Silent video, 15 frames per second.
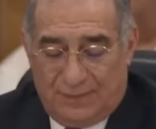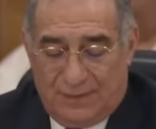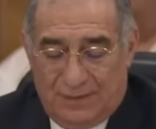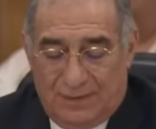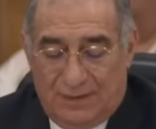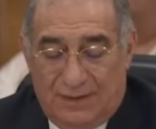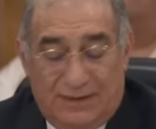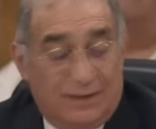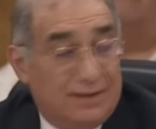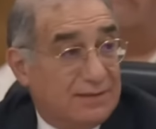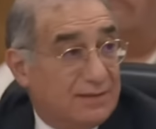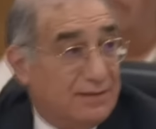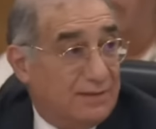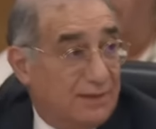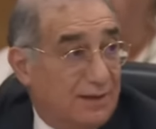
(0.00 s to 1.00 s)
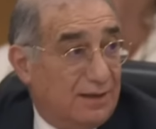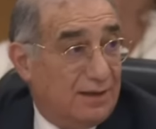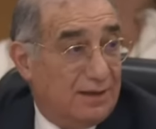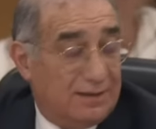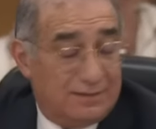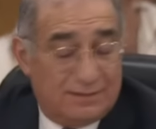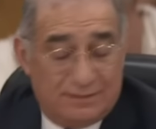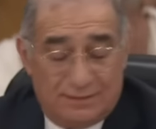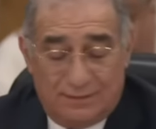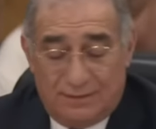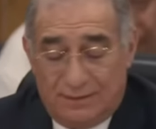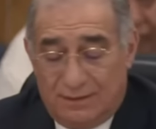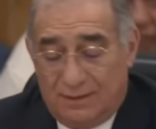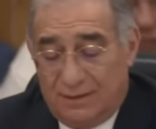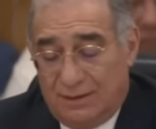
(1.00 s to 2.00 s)
en líneas generales,
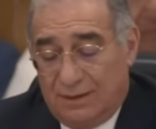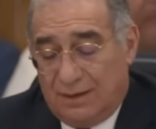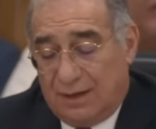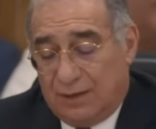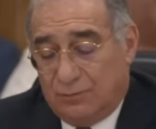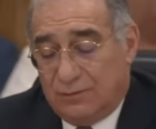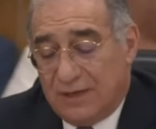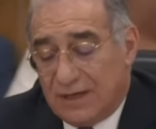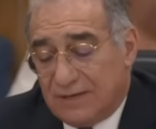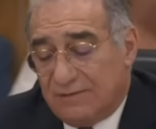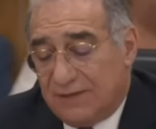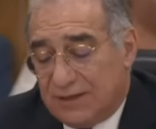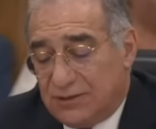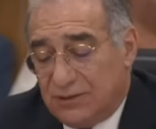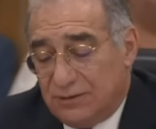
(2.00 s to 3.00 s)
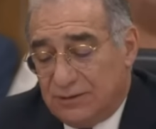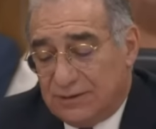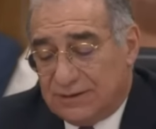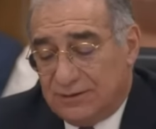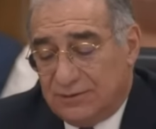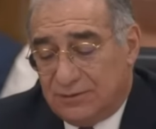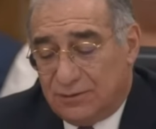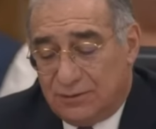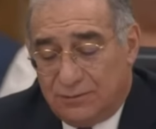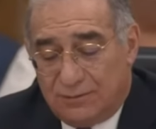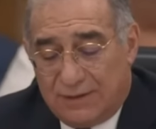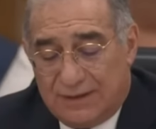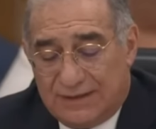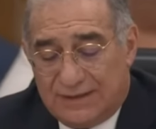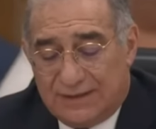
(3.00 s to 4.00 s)
algunas reflexiones en
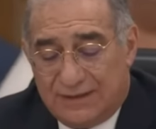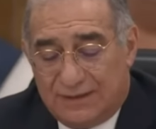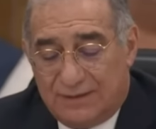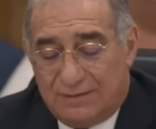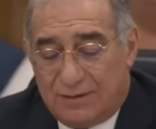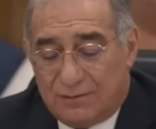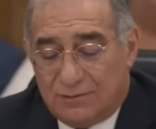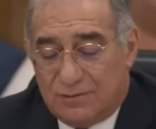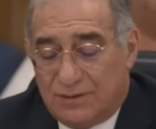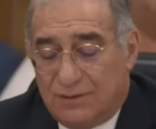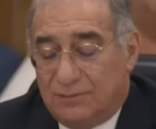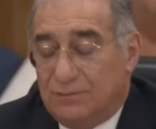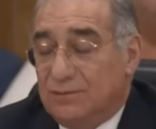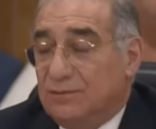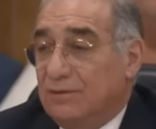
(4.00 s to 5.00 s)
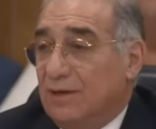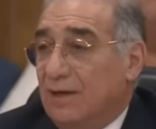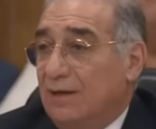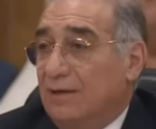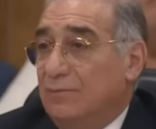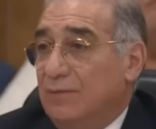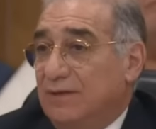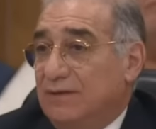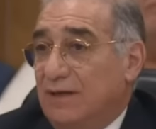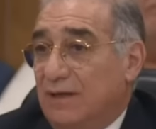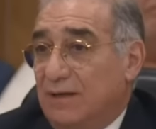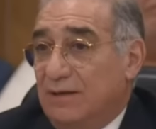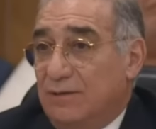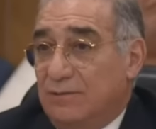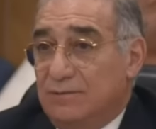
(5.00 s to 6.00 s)
torno a la iniciativa constitucional en
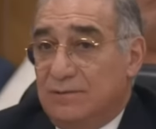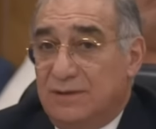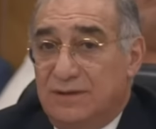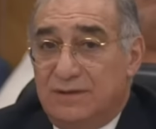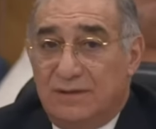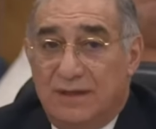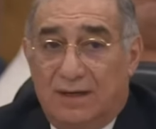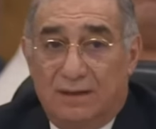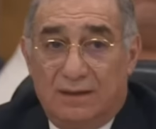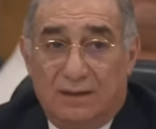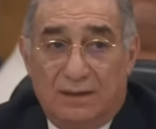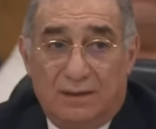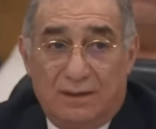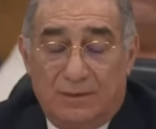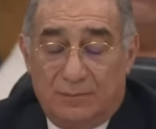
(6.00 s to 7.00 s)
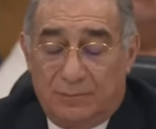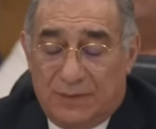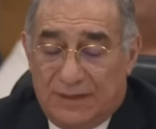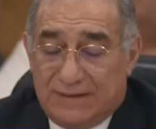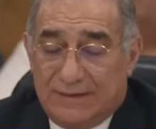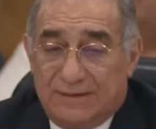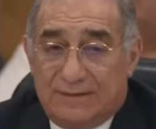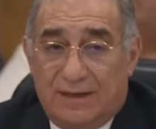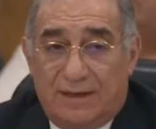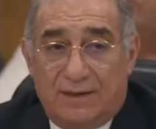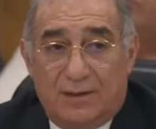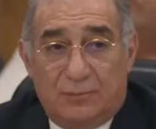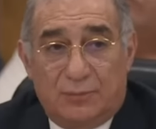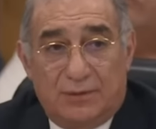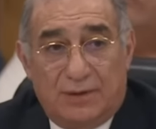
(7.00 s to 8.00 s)
materia de justicia
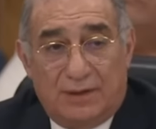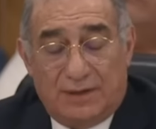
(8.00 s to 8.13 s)
presentada por el